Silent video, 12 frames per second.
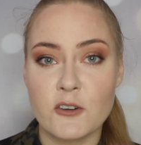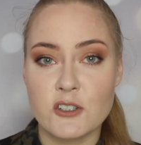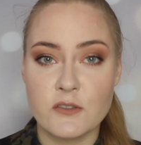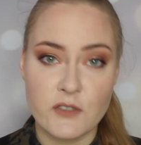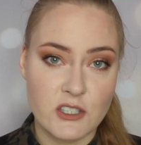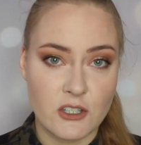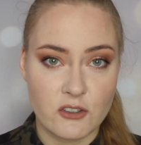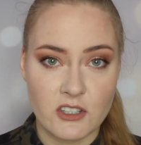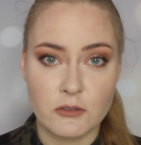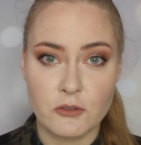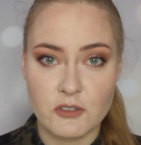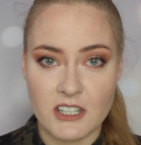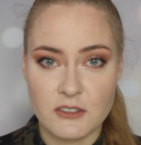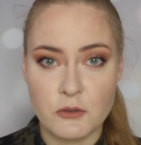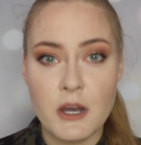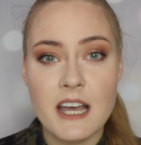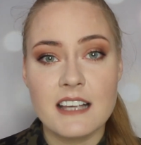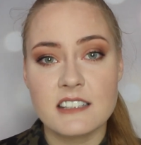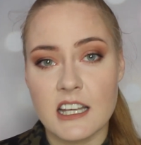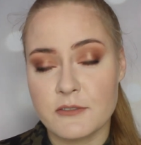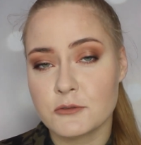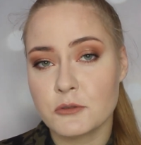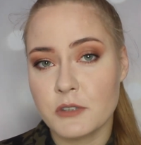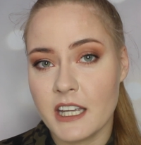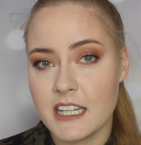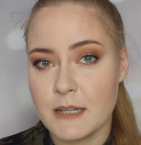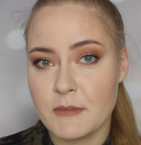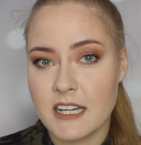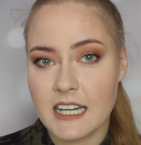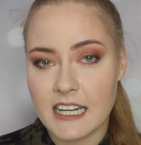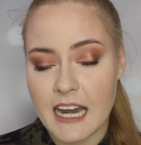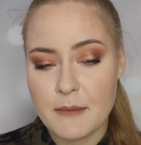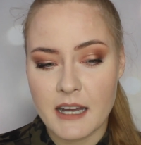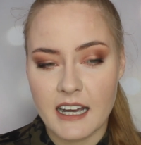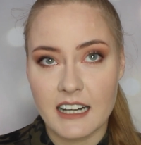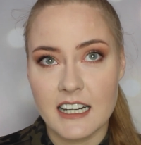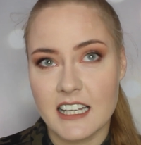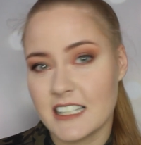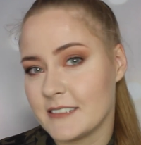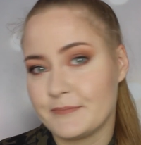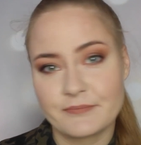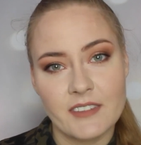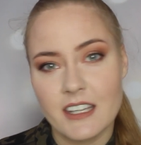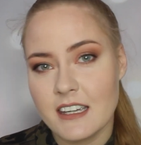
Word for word: Oczywiście od czasu do czasu zafunduję im krem, ale